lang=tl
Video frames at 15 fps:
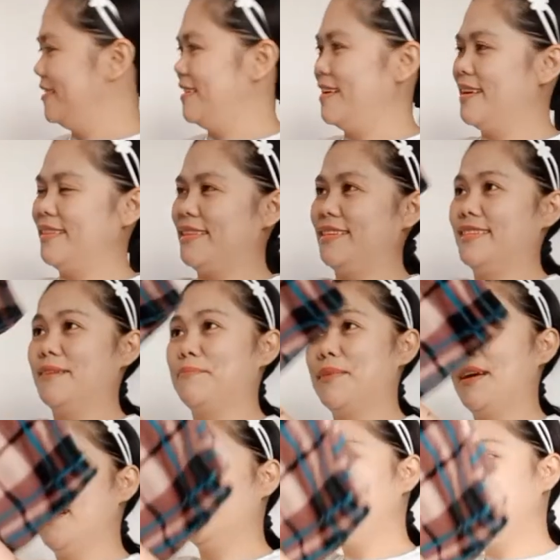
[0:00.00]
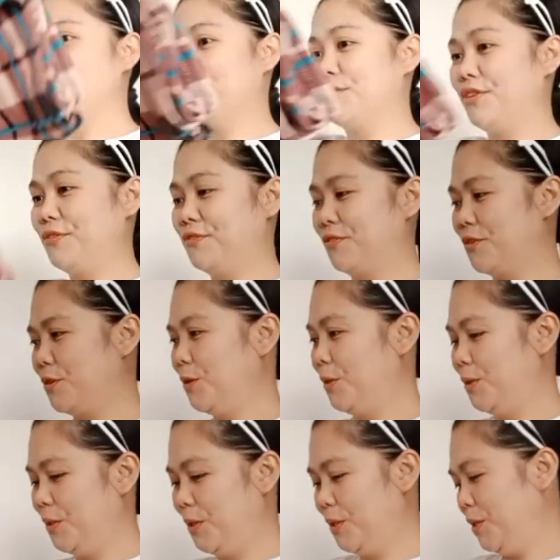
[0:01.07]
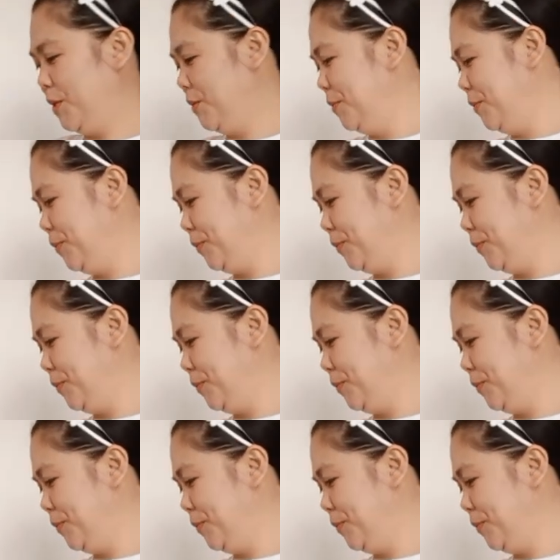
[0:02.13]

At isa pang uniform.